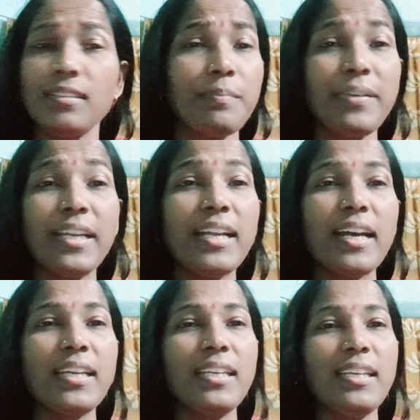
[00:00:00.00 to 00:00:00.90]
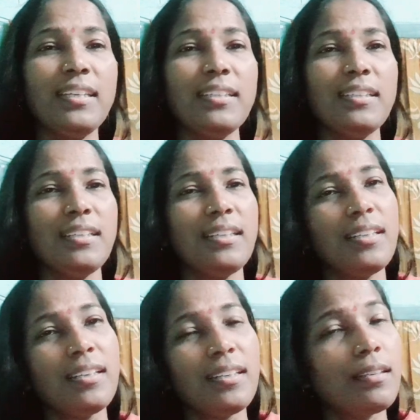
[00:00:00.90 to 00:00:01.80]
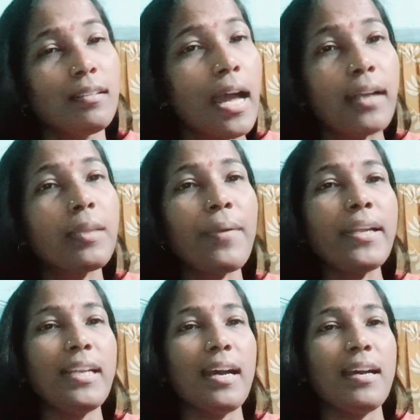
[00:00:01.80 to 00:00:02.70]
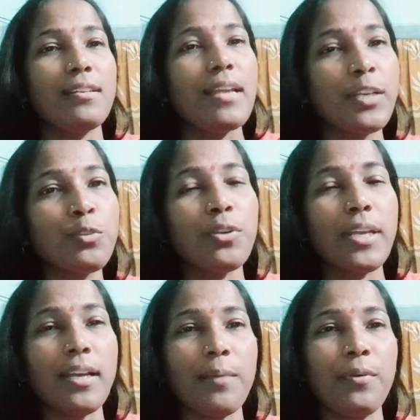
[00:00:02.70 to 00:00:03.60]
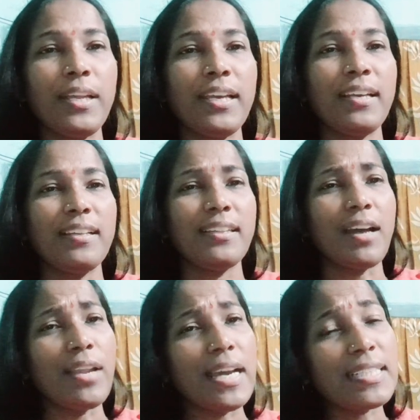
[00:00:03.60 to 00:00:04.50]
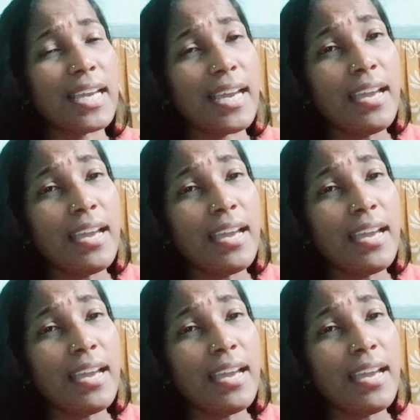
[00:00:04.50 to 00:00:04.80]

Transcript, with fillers: ফেলে রাখিনি থাকতে পারি না একটু শরীর খারাপ হলে তাহলে আজকে